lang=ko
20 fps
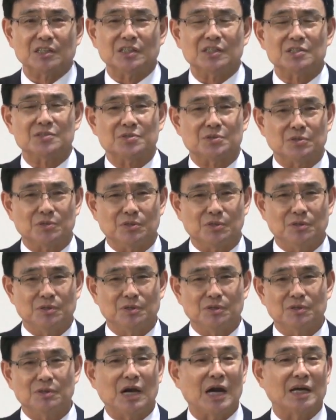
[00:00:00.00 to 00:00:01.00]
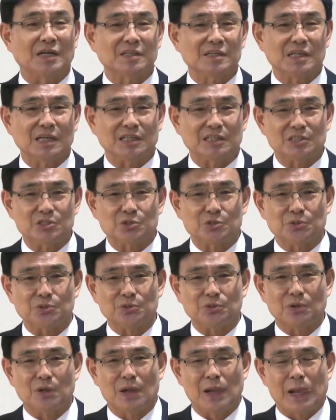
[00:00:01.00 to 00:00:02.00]
얘기죠. 그 아는 게
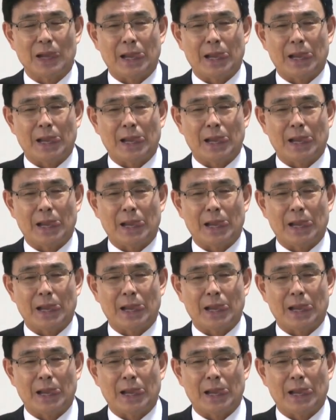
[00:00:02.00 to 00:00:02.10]
아니죠.